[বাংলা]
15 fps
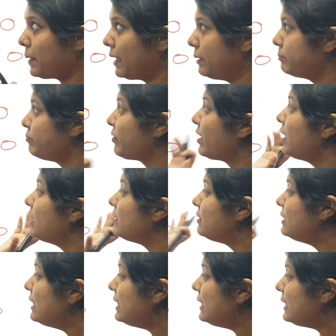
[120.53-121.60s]
পারে
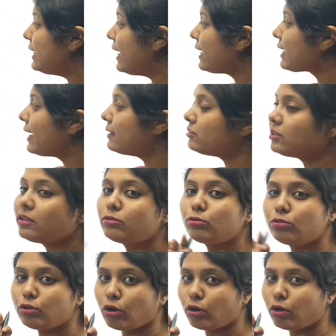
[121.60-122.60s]
তিনটের ক্ষেত্রে দুটো